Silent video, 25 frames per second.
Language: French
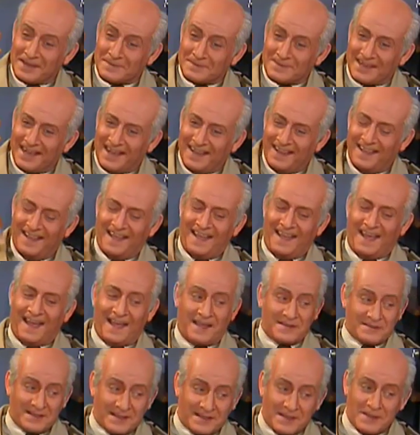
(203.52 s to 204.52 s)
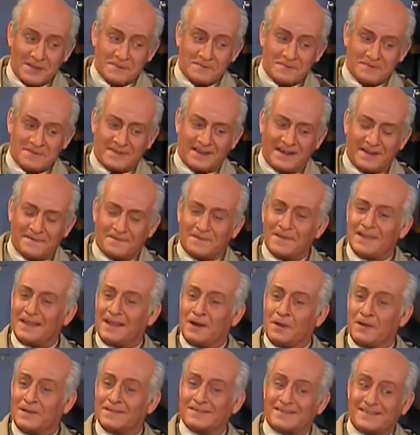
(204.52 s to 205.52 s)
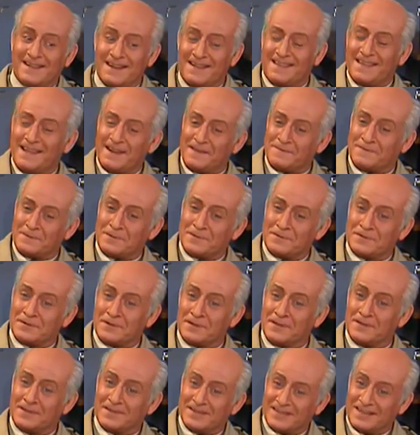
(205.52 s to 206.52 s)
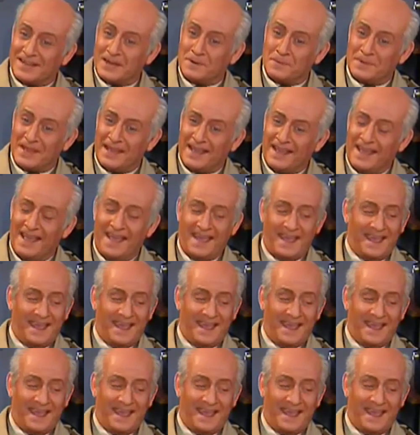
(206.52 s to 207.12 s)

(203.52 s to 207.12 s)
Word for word: comme ça. Alors j'attends un coup de téléphone. Alors si le téléphone sonne, c'est lui.